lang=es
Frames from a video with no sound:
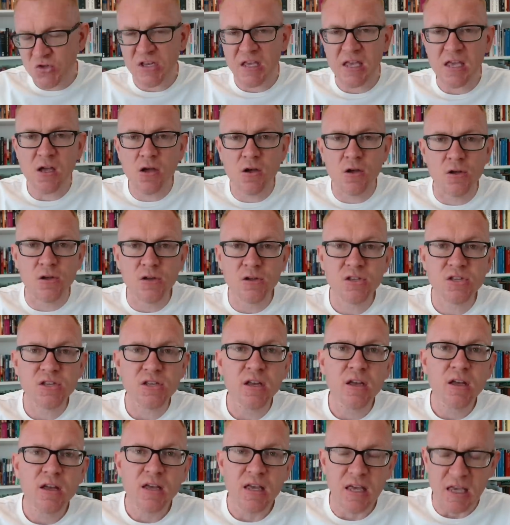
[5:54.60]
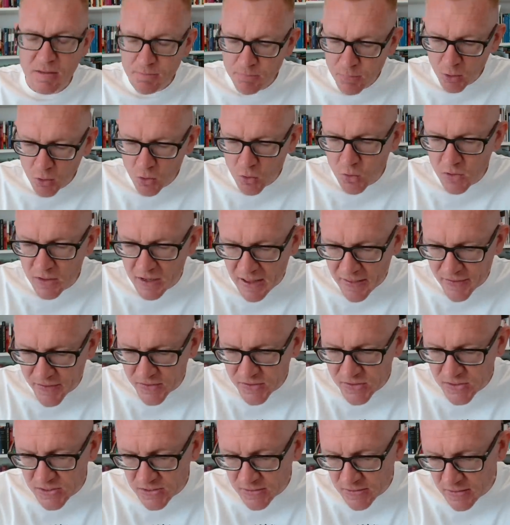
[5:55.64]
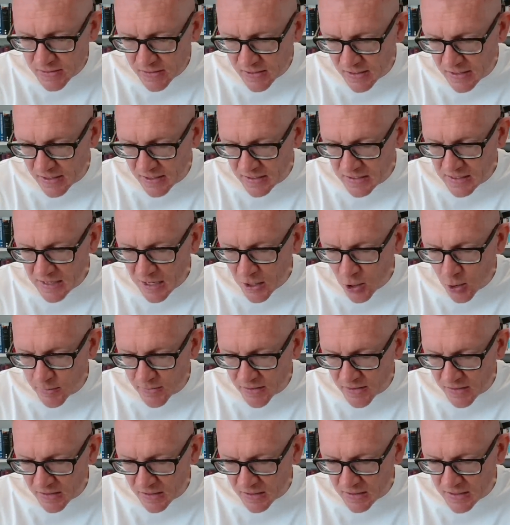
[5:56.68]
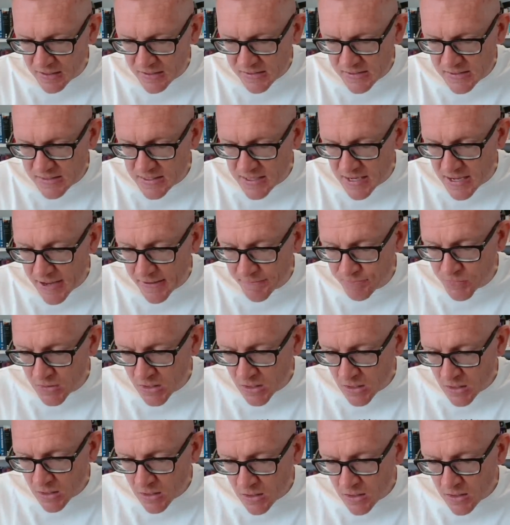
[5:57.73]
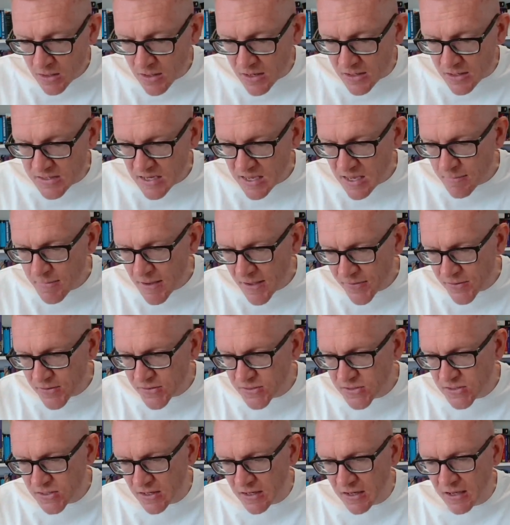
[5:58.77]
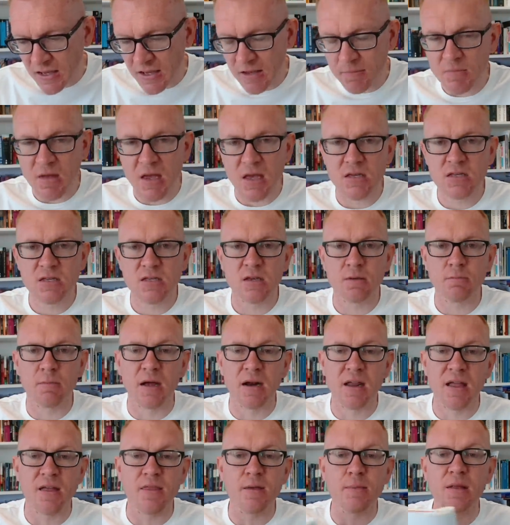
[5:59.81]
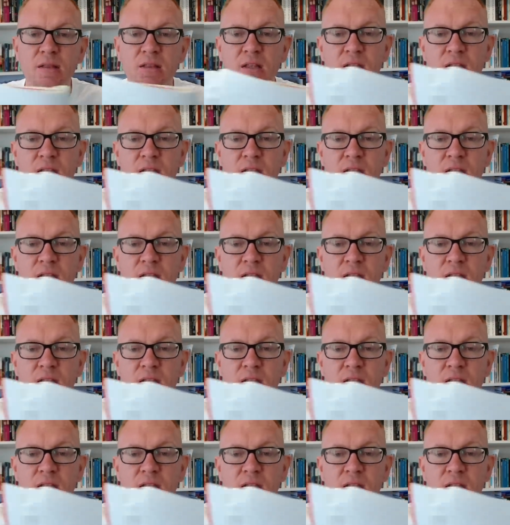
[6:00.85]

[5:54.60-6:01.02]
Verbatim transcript: hijos involucrados en la obra de la iglesia. Así que, amados, eh, es marcadamente